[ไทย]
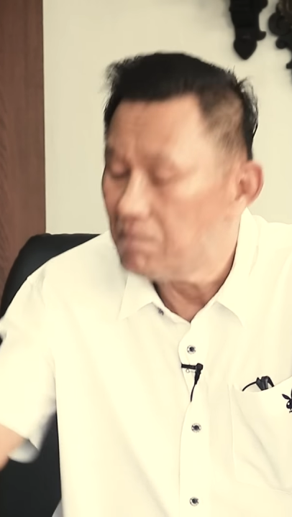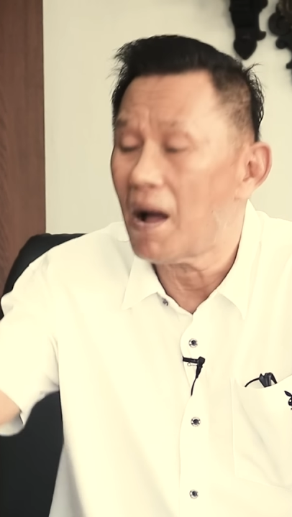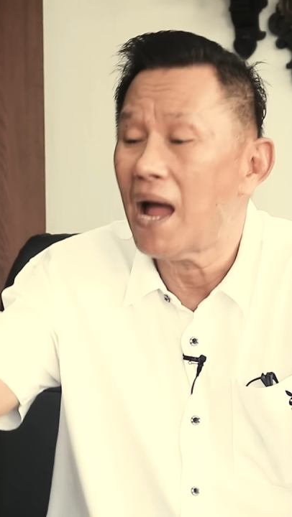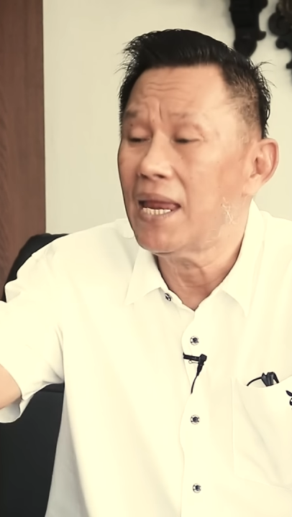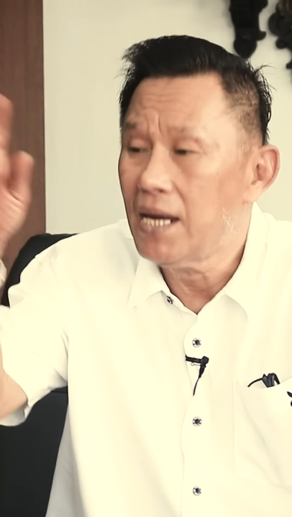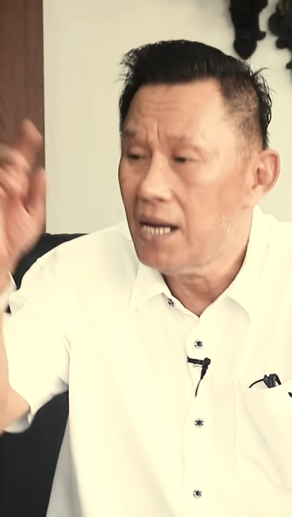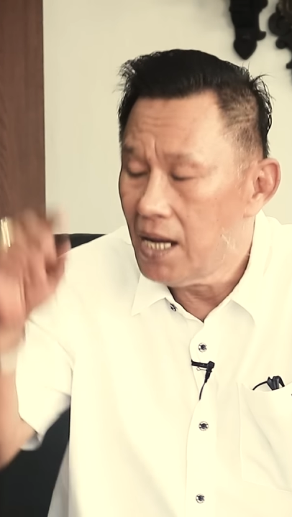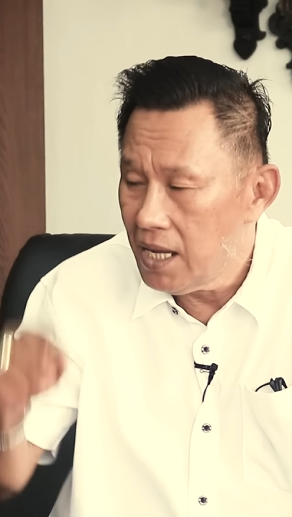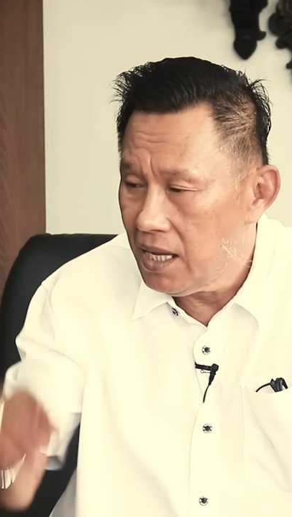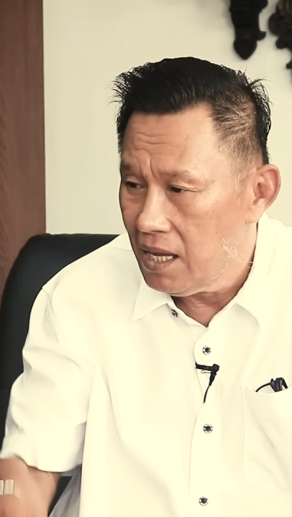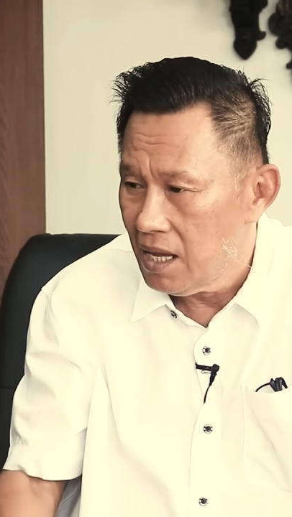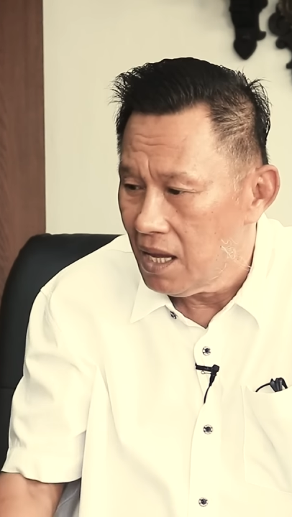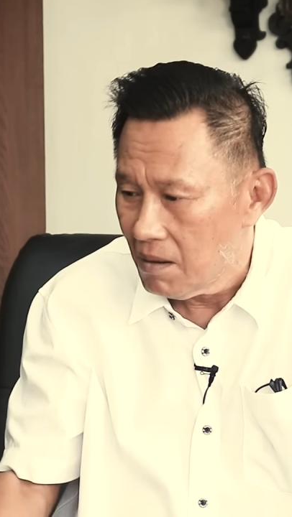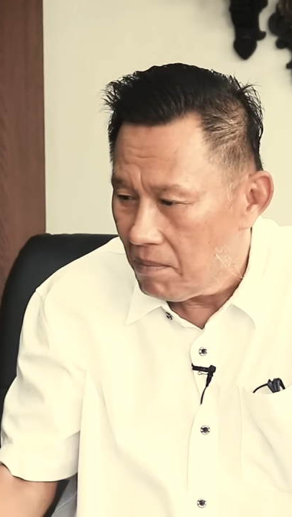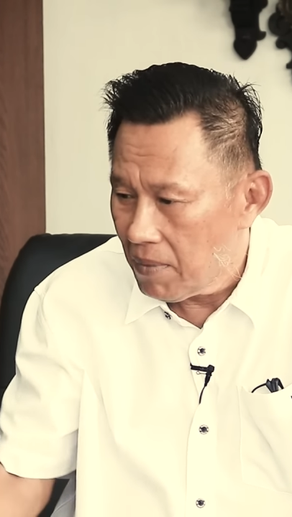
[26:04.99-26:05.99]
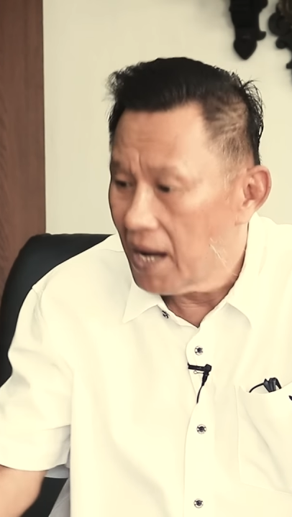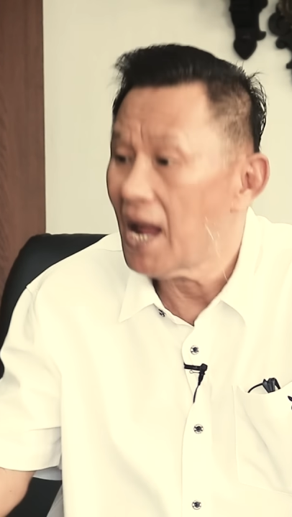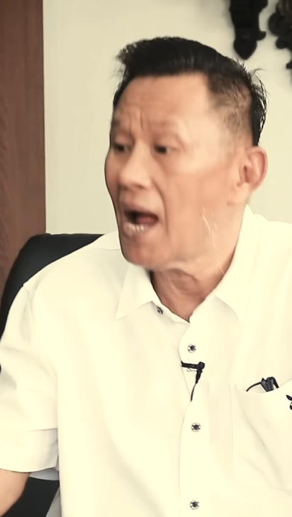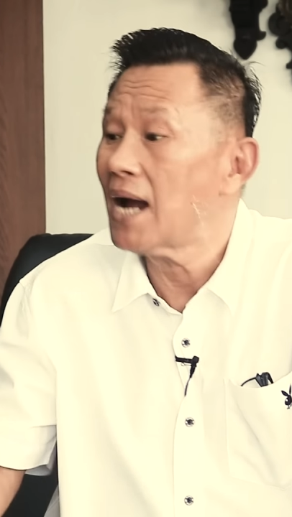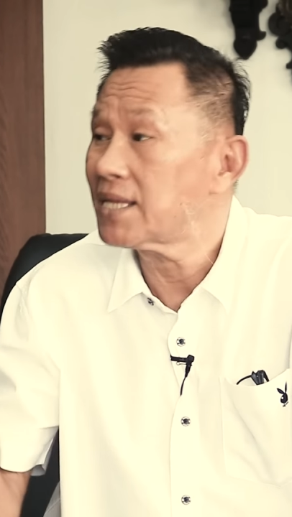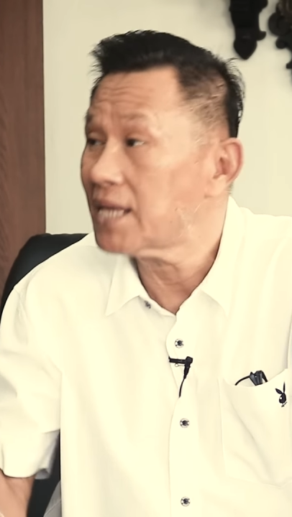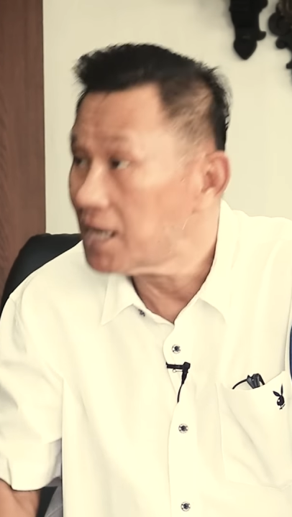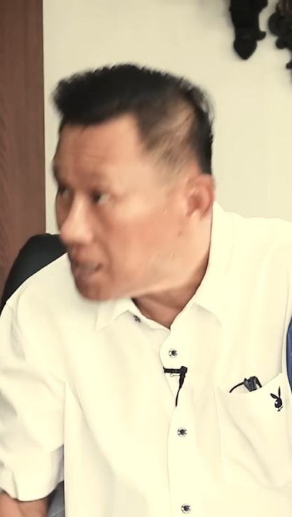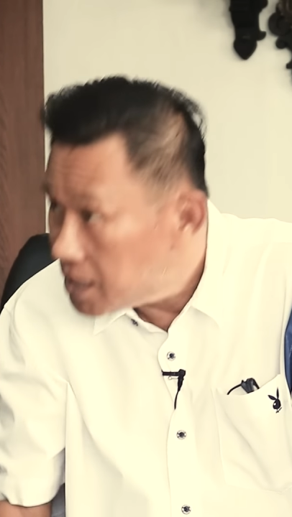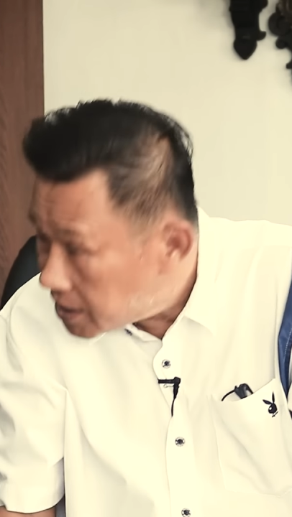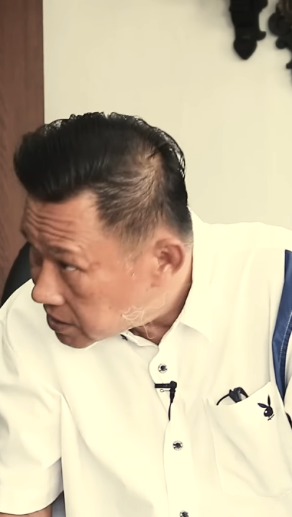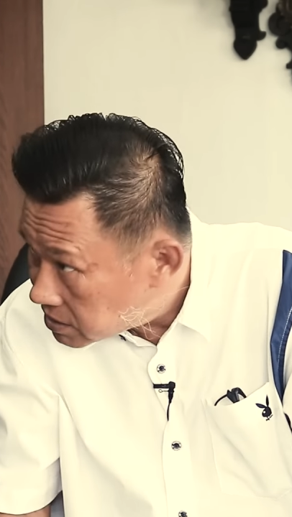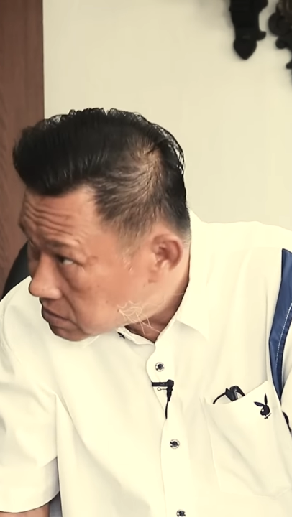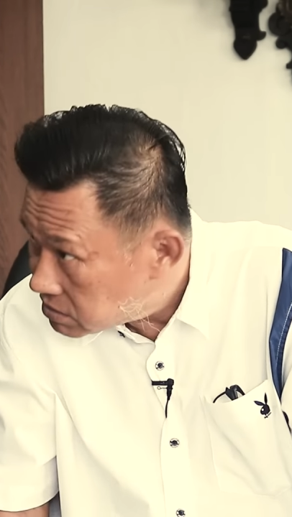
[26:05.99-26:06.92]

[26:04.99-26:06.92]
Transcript: ไปเลยไปหาท่านเงิน